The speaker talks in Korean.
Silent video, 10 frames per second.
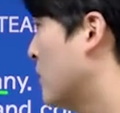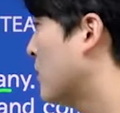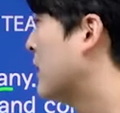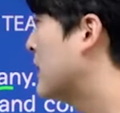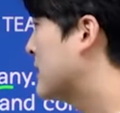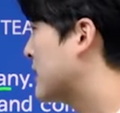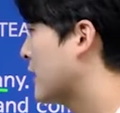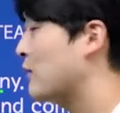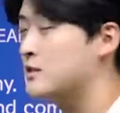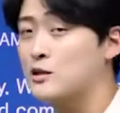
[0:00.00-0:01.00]
뭐
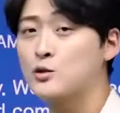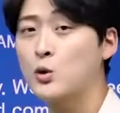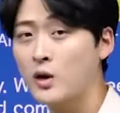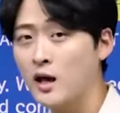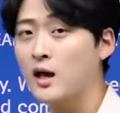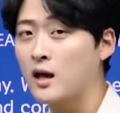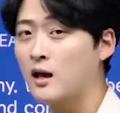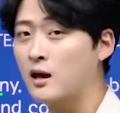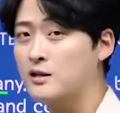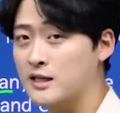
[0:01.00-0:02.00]
자기 회사 소개
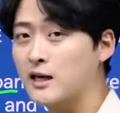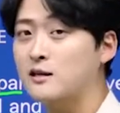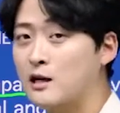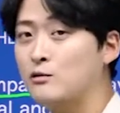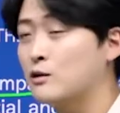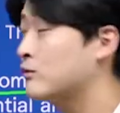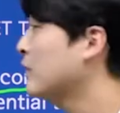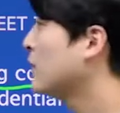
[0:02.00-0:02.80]
어, 자랑을 하고 있고요.